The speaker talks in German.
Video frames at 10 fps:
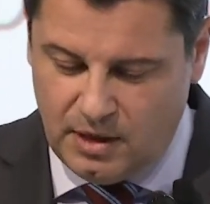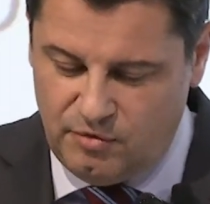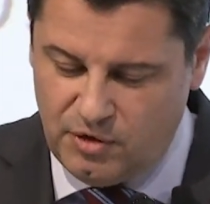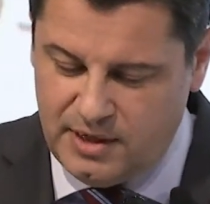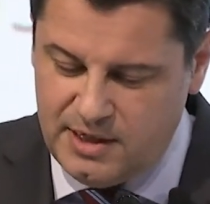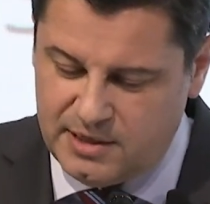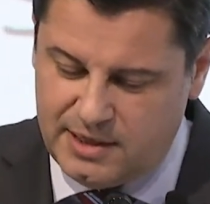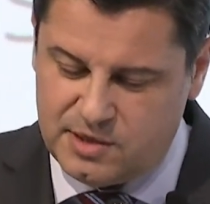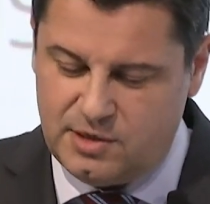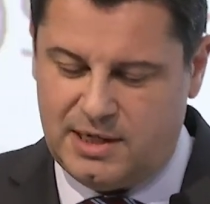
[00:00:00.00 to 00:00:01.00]
für ein
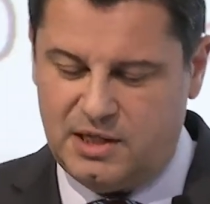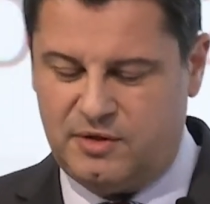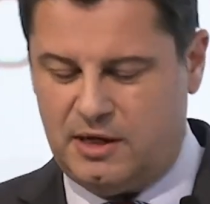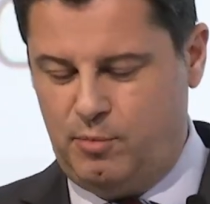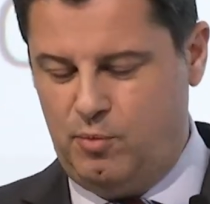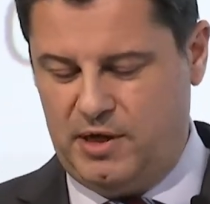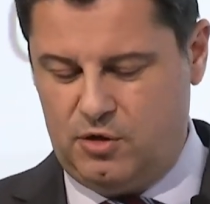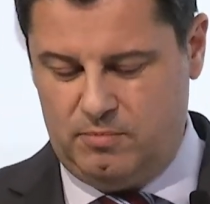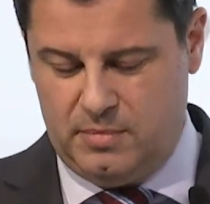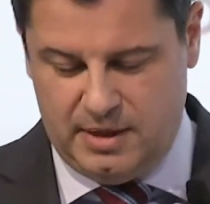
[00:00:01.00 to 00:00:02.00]
internationales
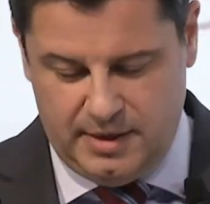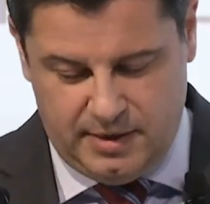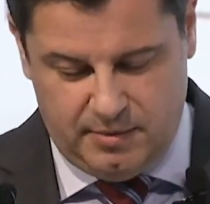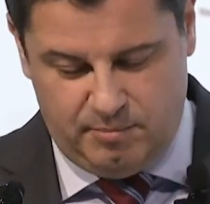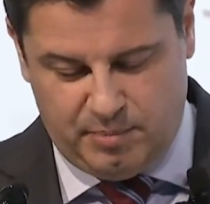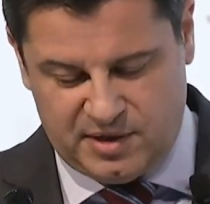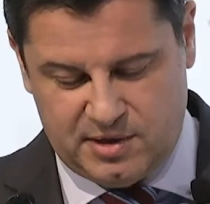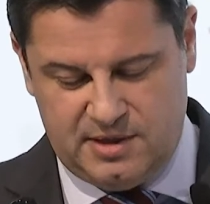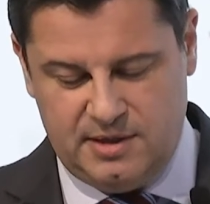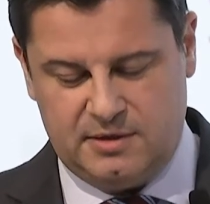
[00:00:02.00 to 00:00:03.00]
Fachpublikum
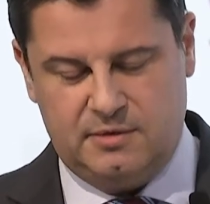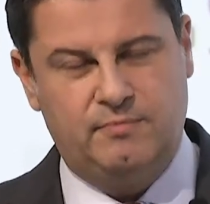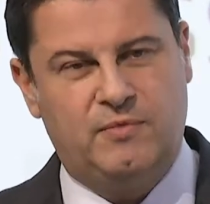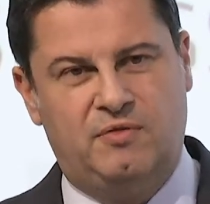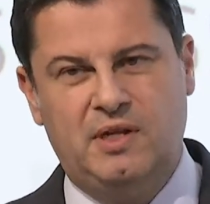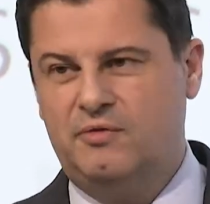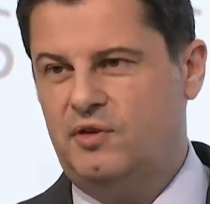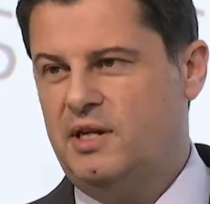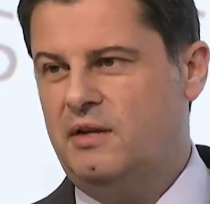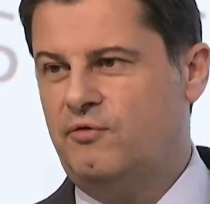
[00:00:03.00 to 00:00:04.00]
präsentiert. Viele
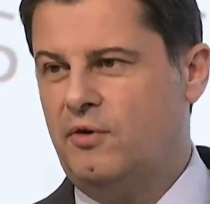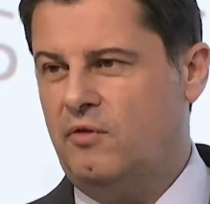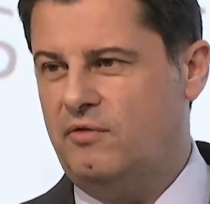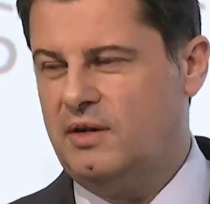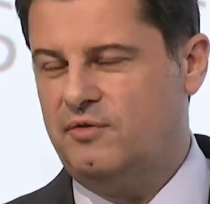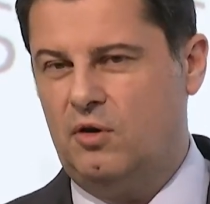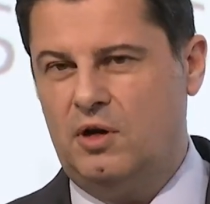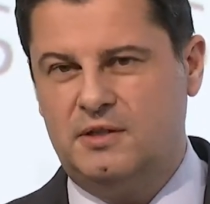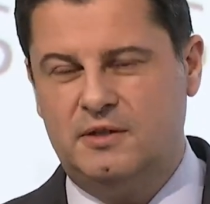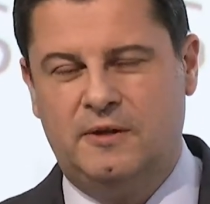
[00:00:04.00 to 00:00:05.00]
von Ihnen waren vor
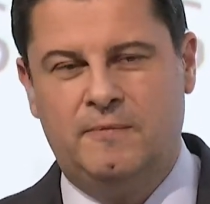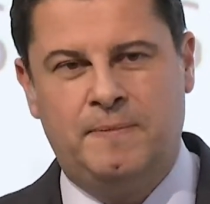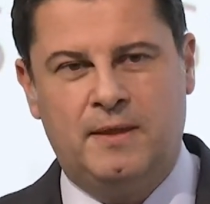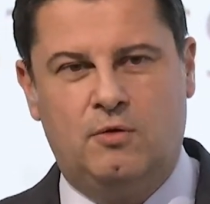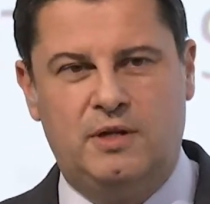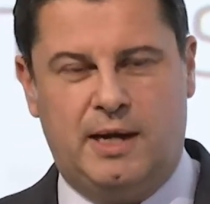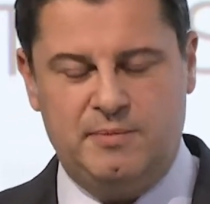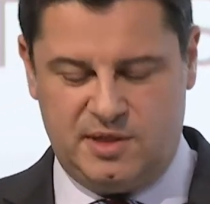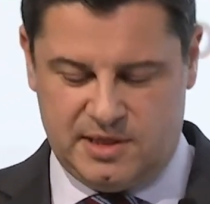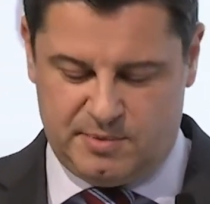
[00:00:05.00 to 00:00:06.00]
Ort und
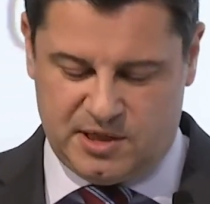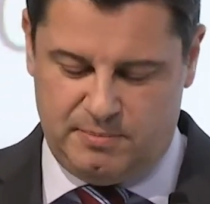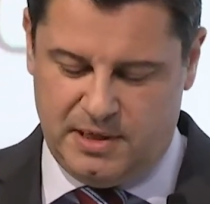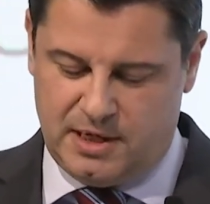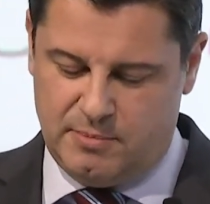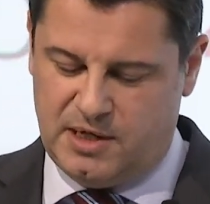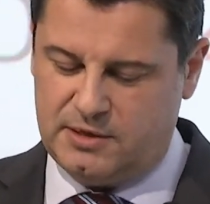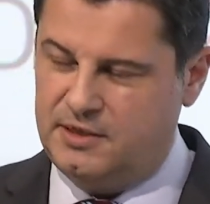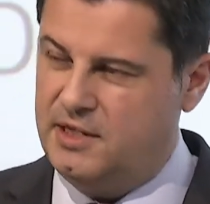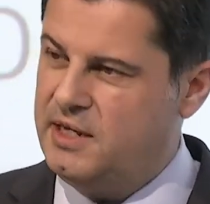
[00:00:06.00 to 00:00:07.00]
haben sich selbst ein Bild
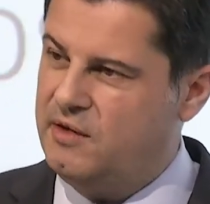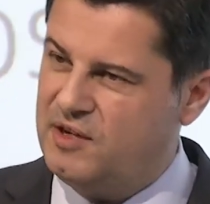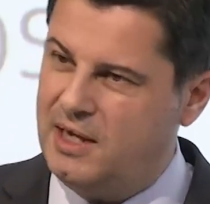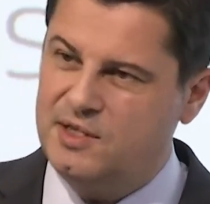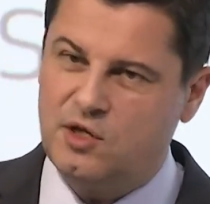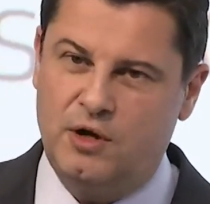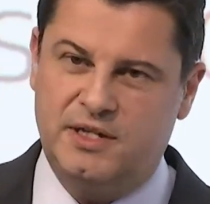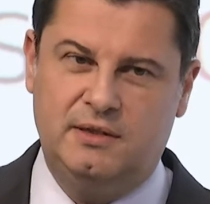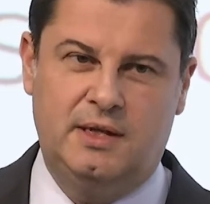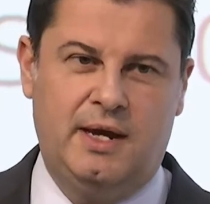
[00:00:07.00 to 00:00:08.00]
gemacht. Die DFL ist
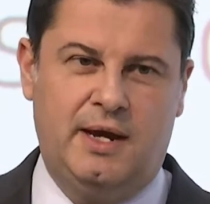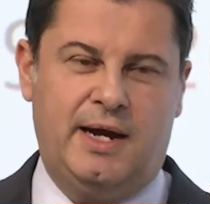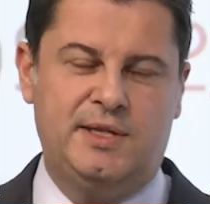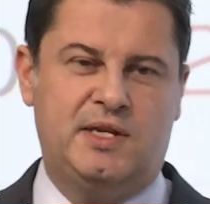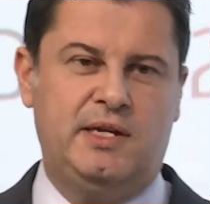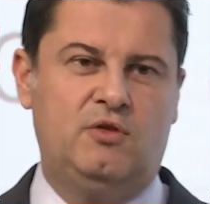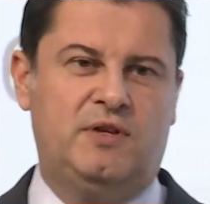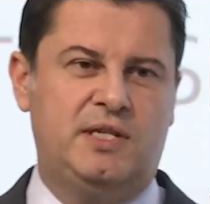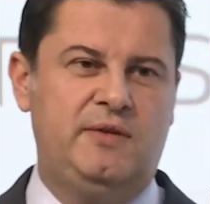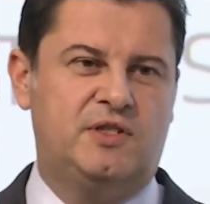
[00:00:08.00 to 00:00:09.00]
heute eines der
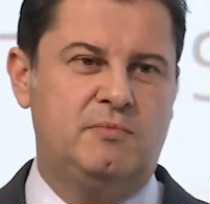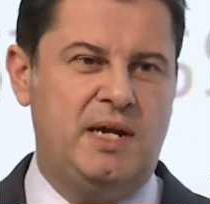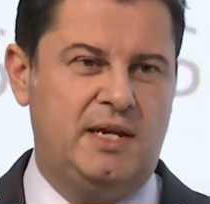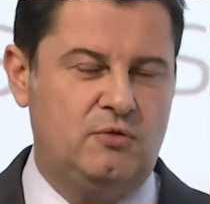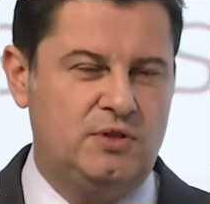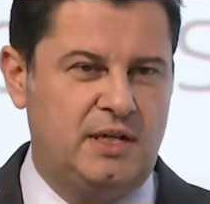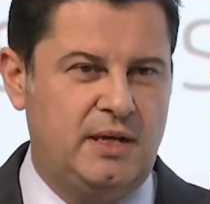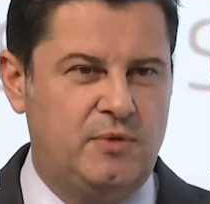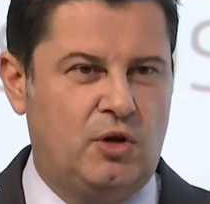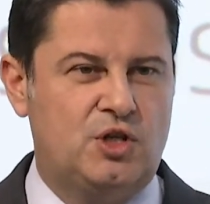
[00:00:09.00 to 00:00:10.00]
innovativsten
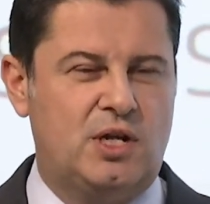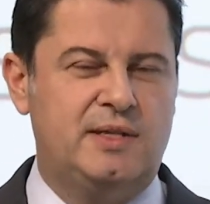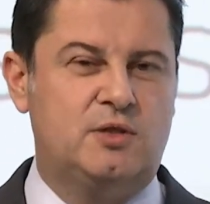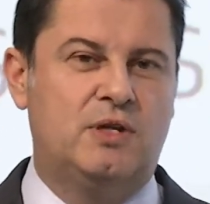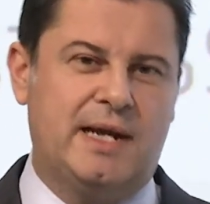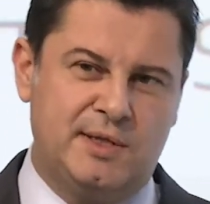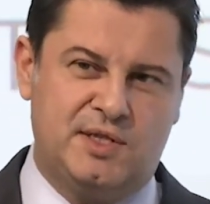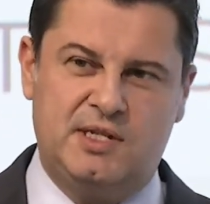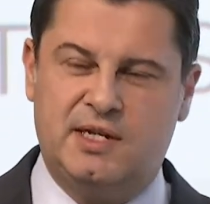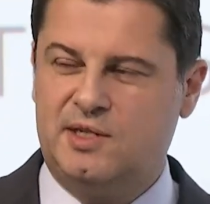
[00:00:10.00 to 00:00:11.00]
Medienunternehmen Deutschlands und
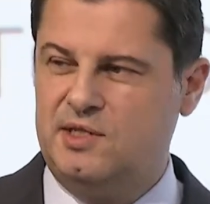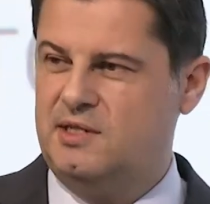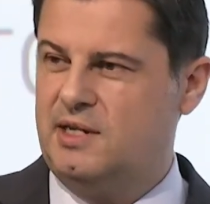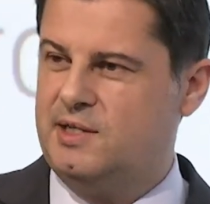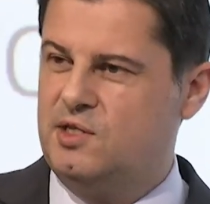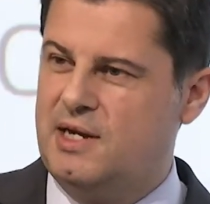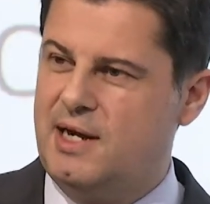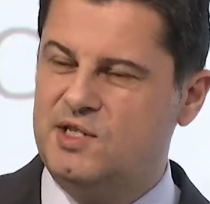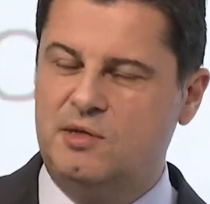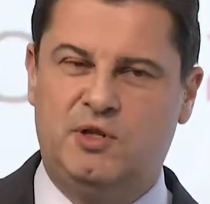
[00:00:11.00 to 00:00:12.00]
ganz sicher das
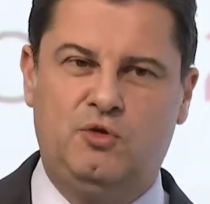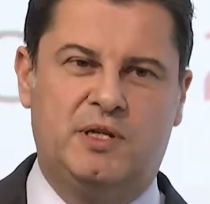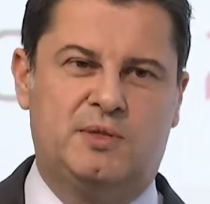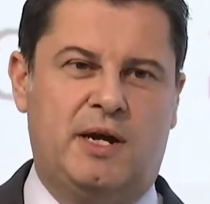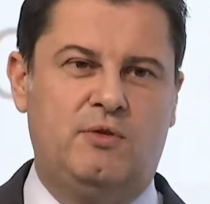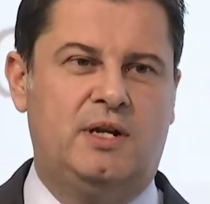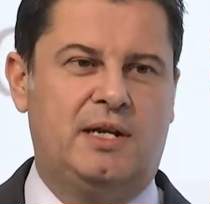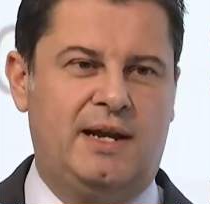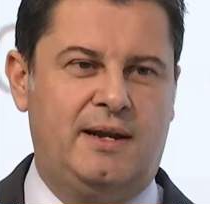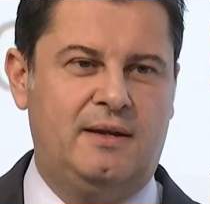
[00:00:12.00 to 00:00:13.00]
internationalste mit über
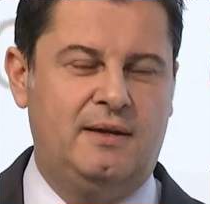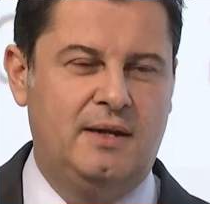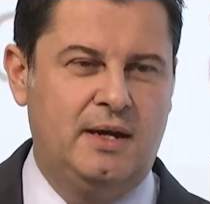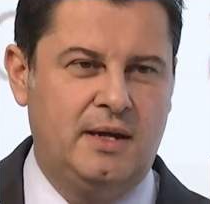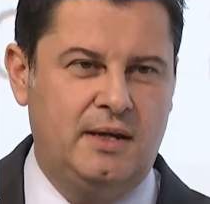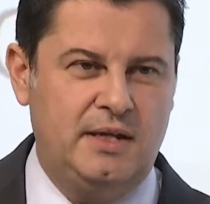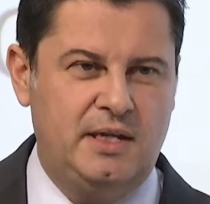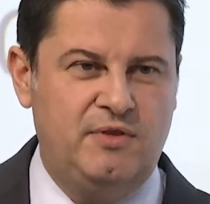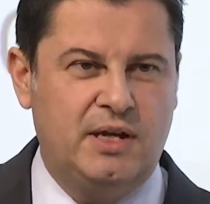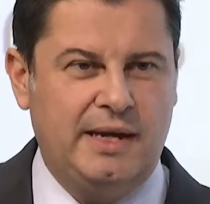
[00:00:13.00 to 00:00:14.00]
200 Ländern, in
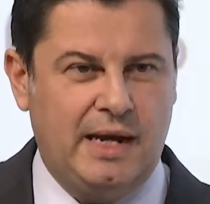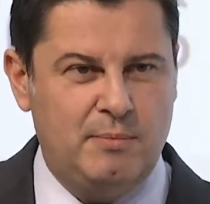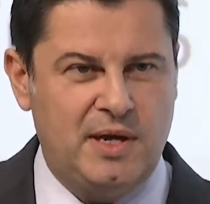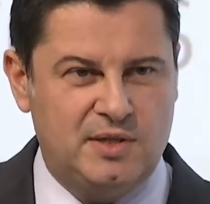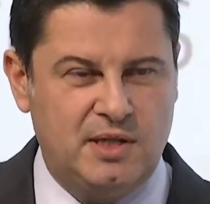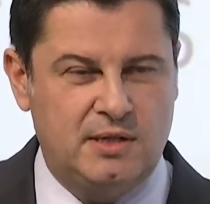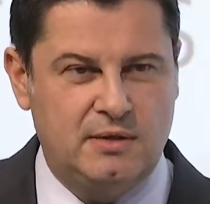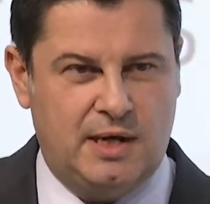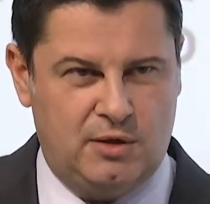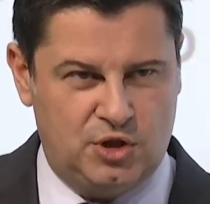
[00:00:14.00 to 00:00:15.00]
die wir
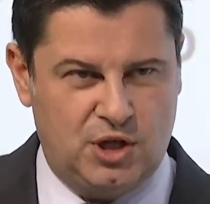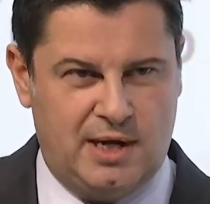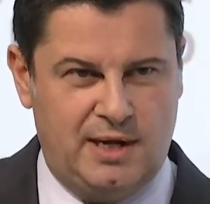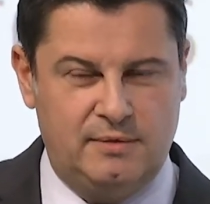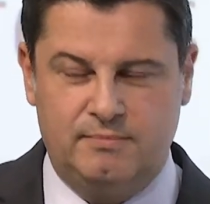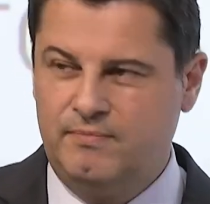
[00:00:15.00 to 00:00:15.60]
regelmäßig ausstrahlen.